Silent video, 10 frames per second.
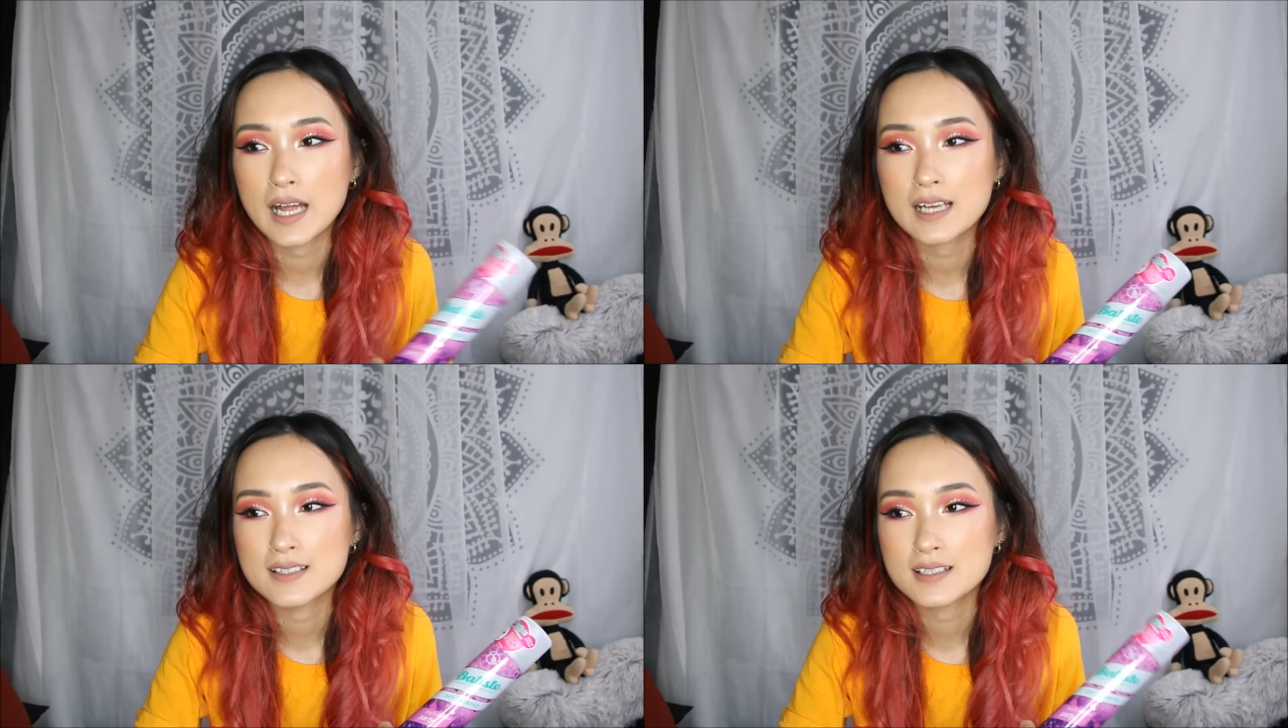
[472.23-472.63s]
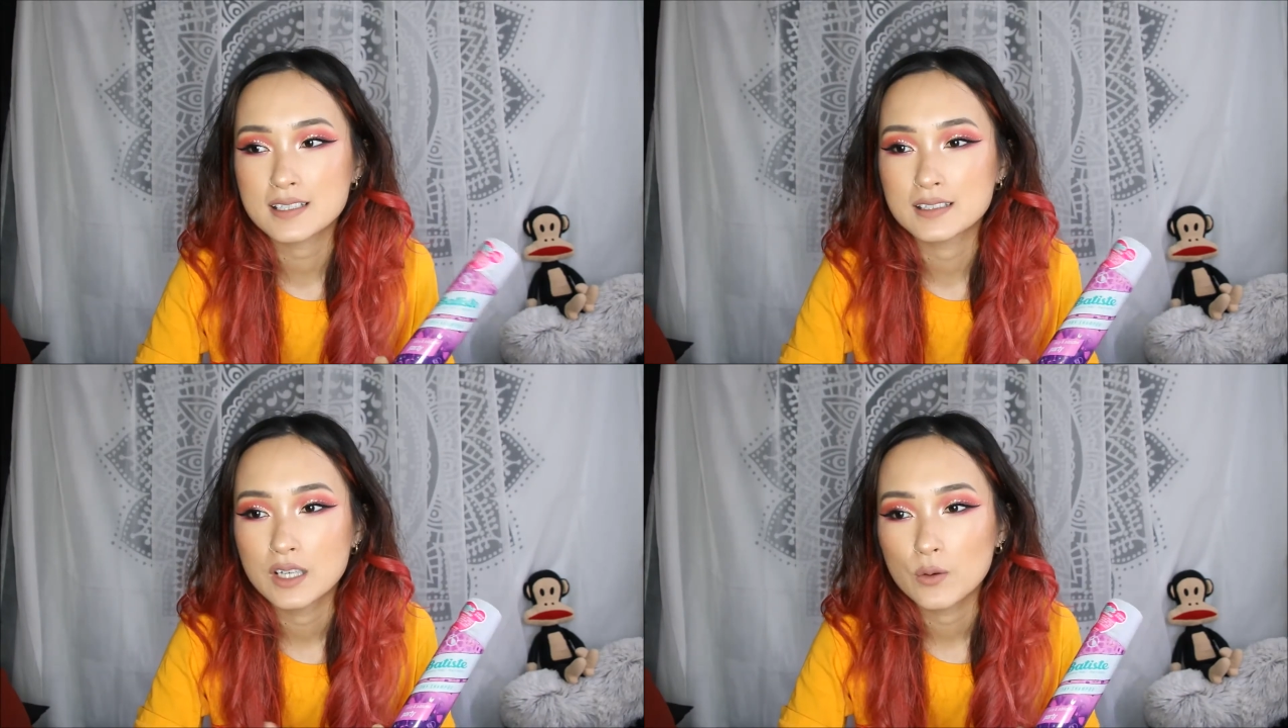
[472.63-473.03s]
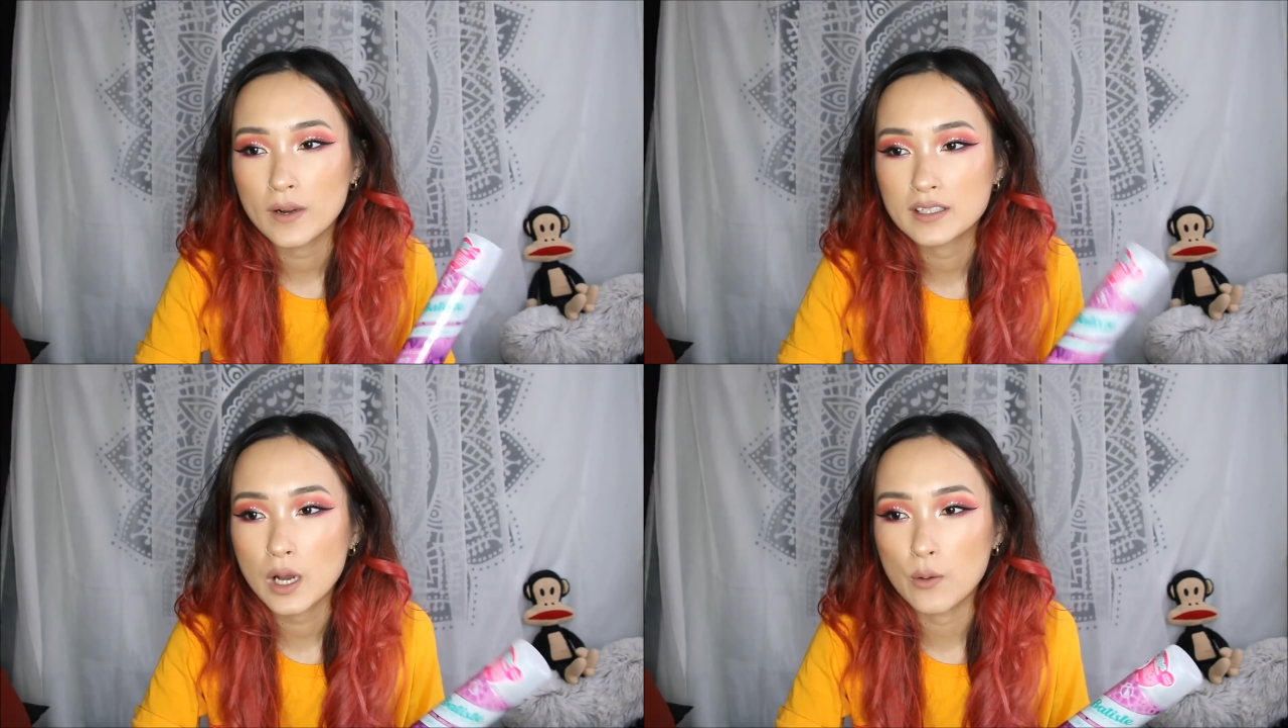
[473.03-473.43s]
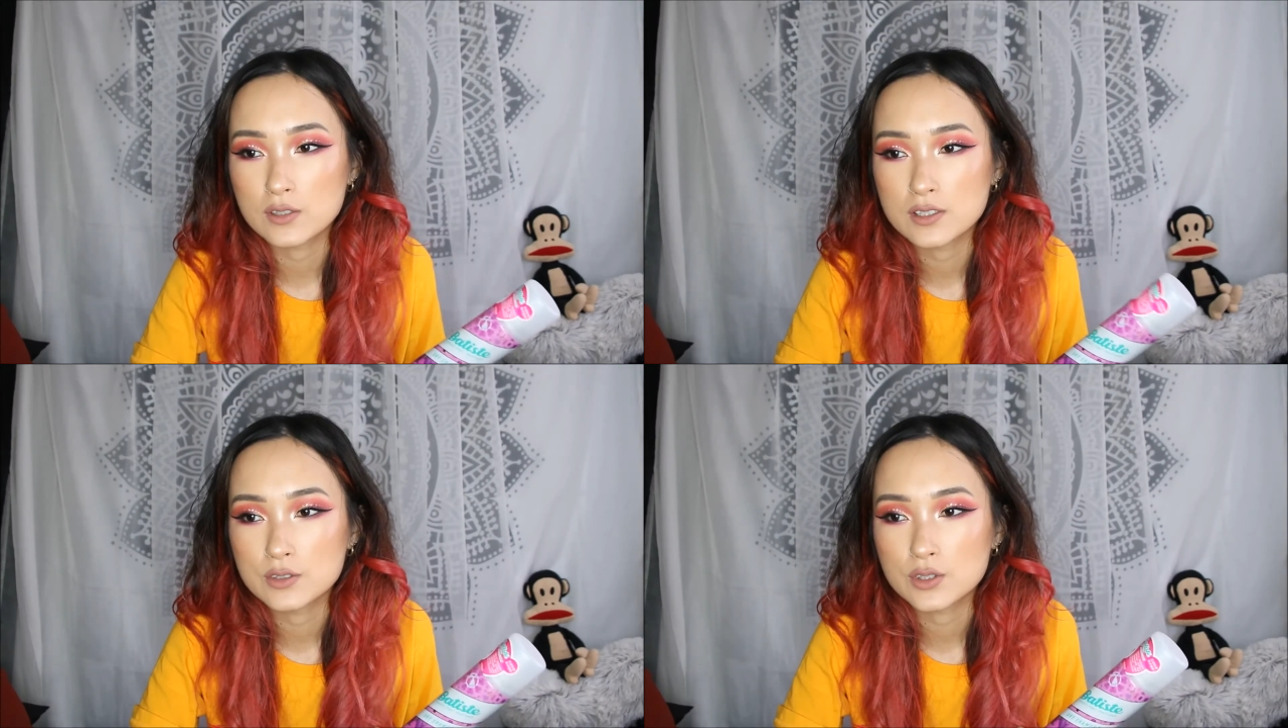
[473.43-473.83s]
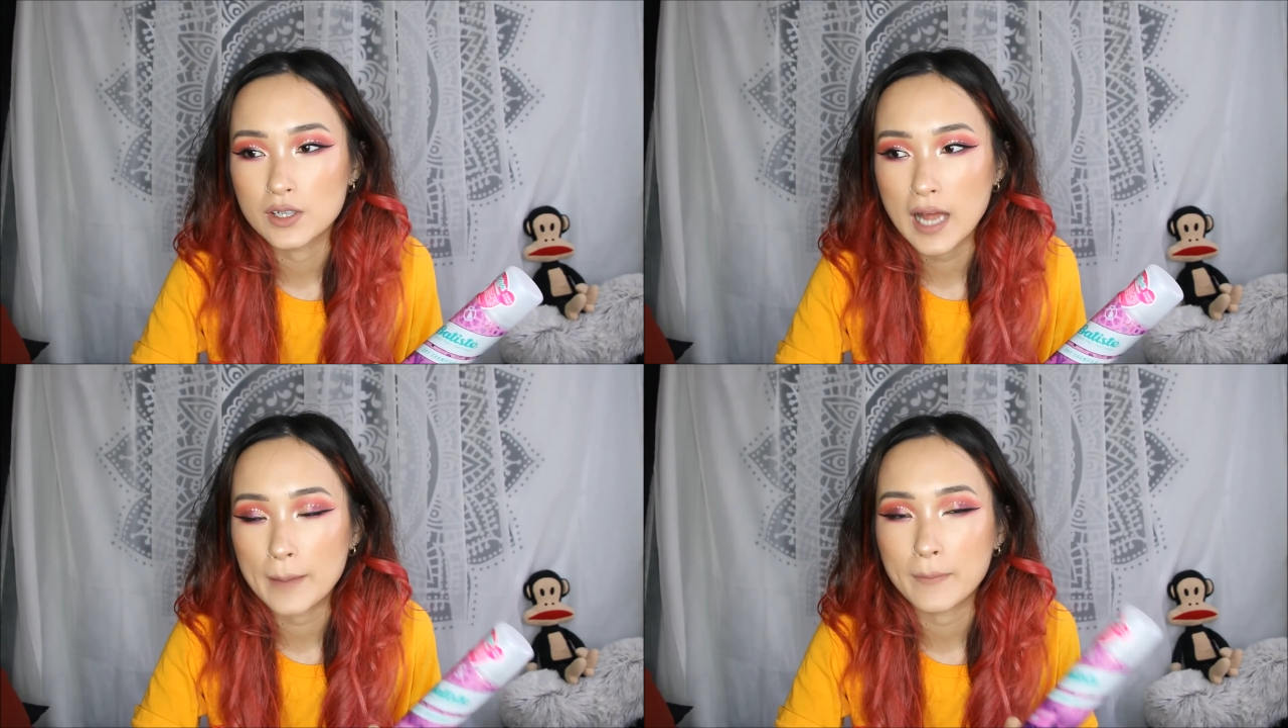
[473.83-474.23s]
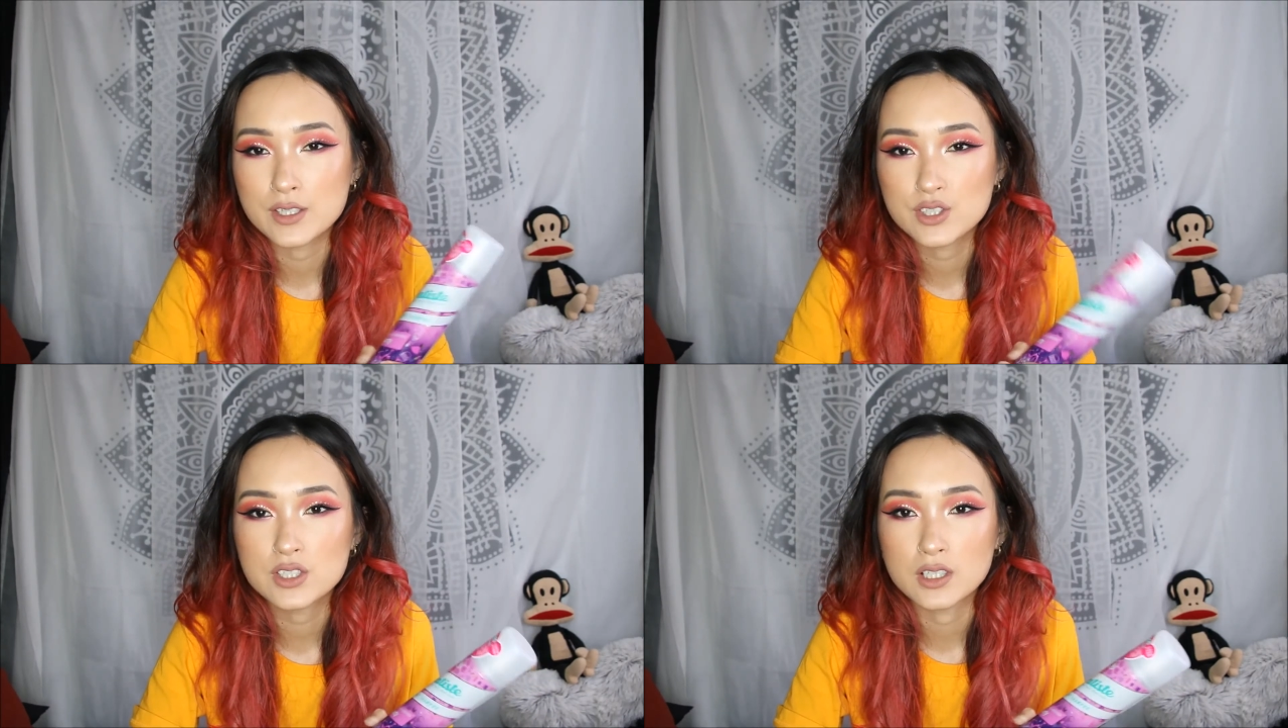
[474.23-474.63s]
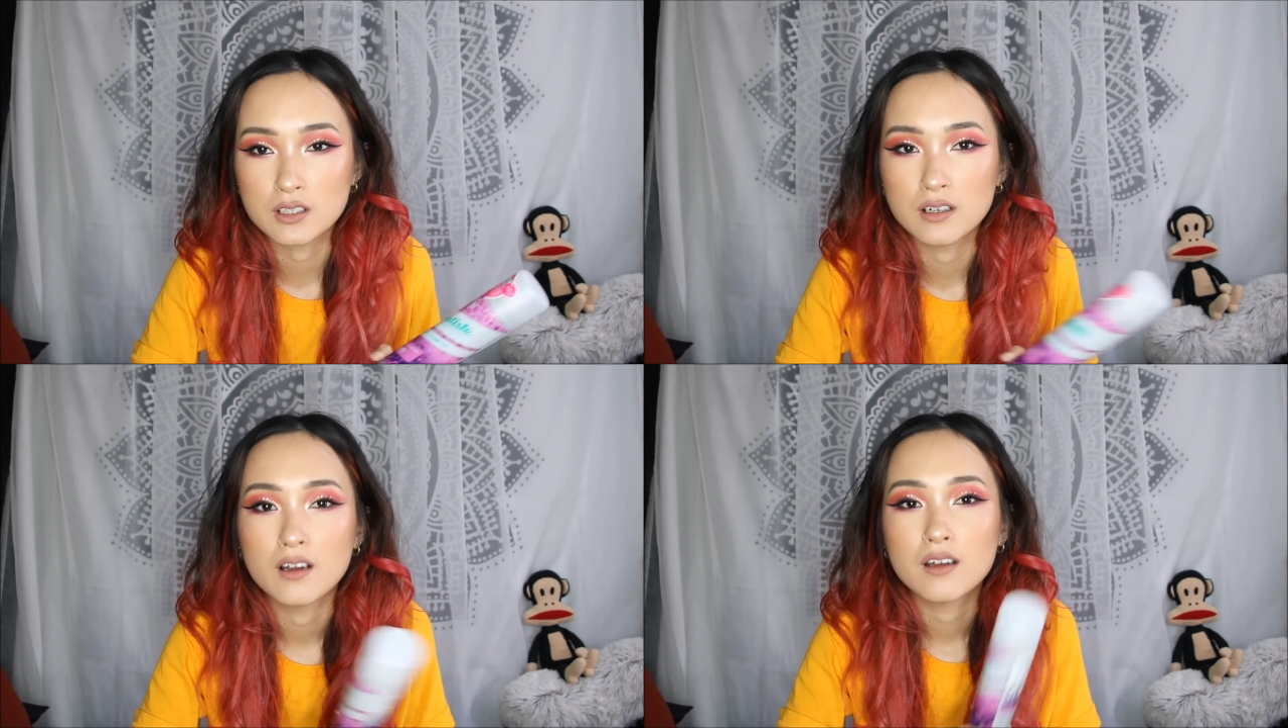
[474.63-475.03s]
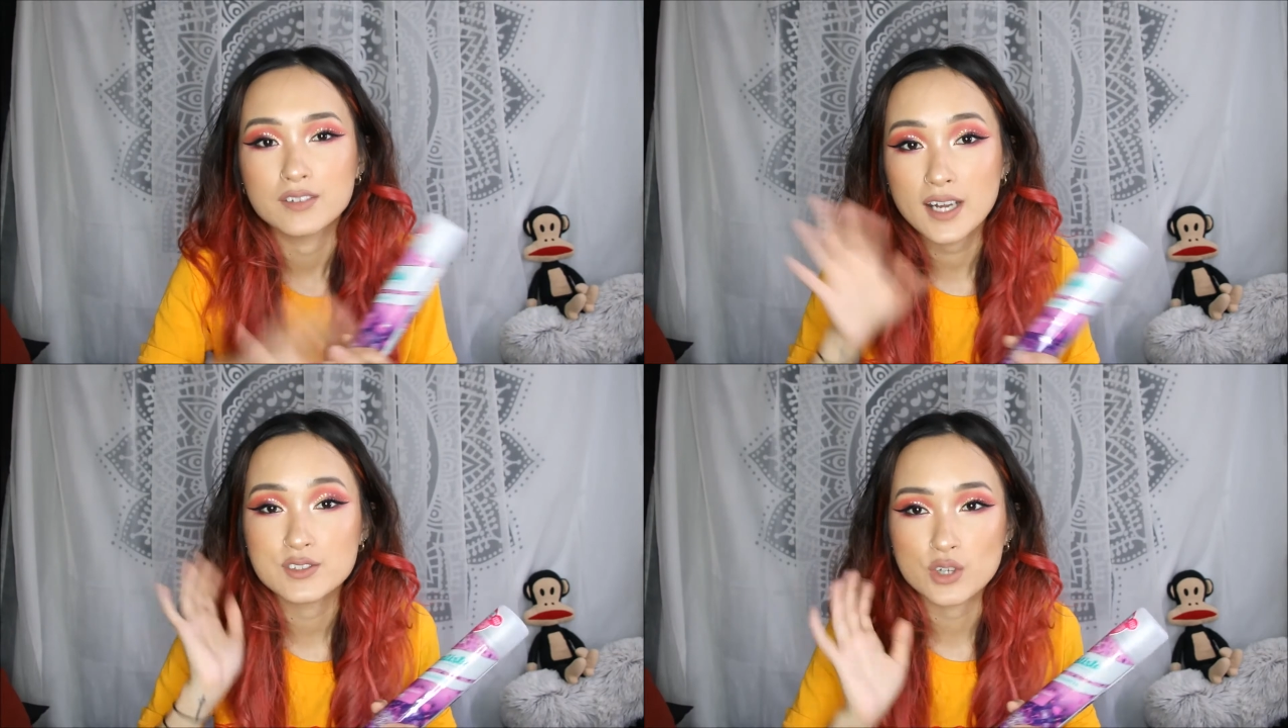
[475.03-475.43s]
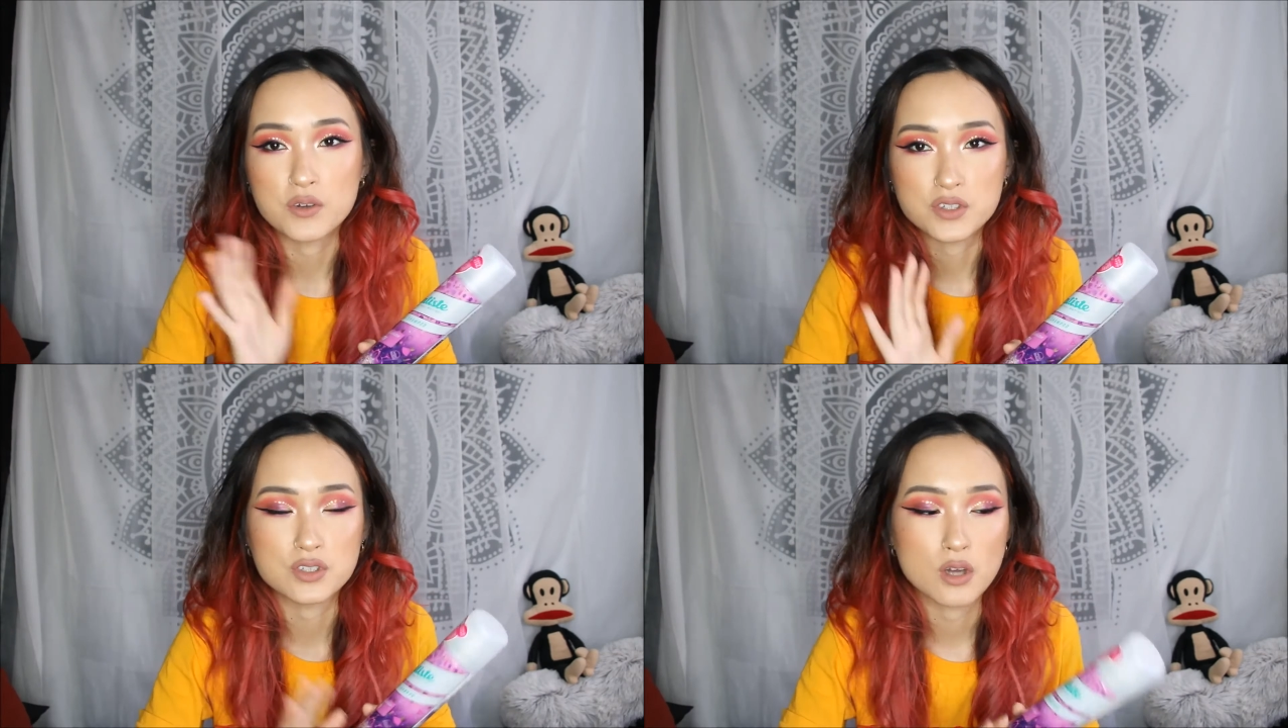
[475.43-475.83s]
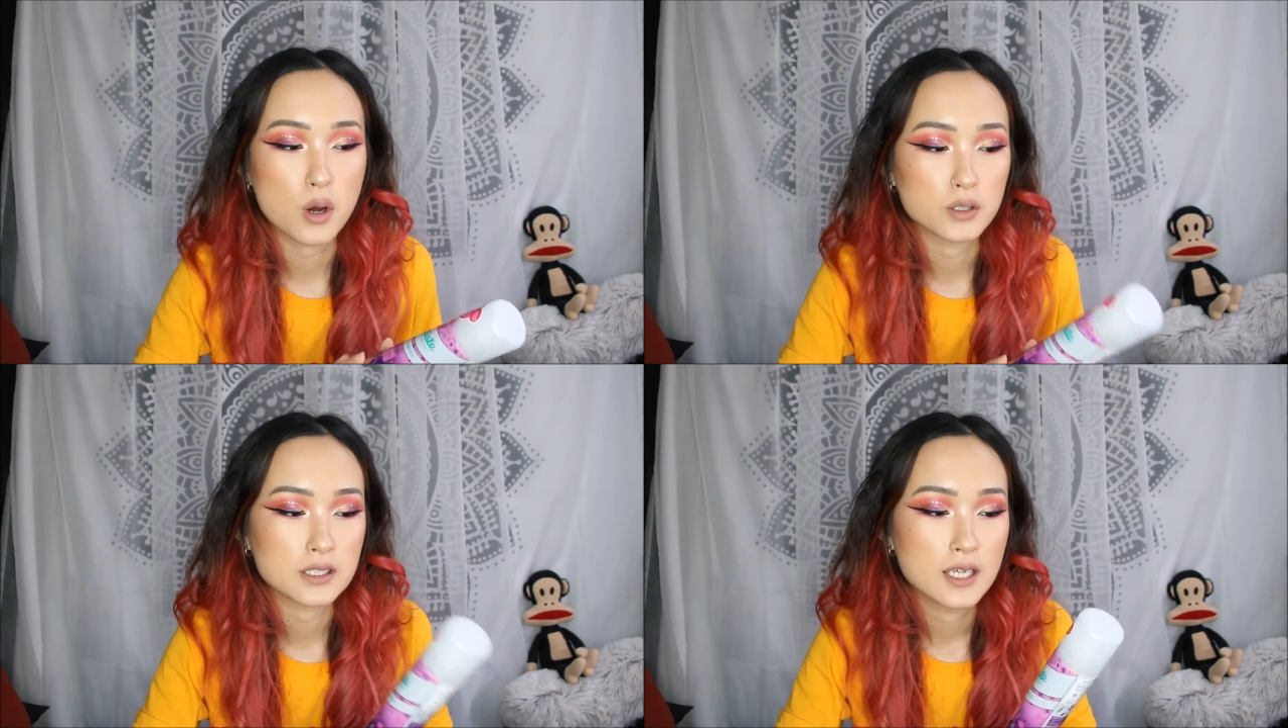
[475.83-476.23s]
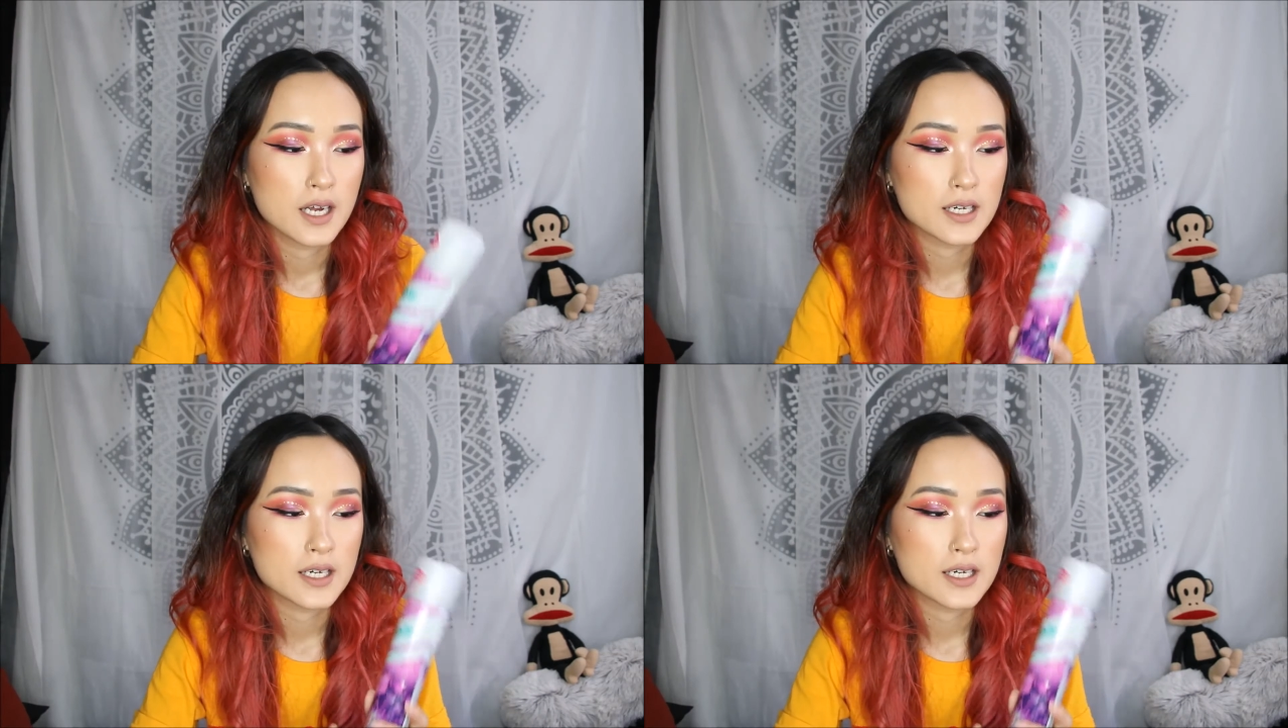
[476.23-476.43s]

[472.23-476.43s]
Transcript: 它真的味道我真的觉得还蛮适合那种时候的。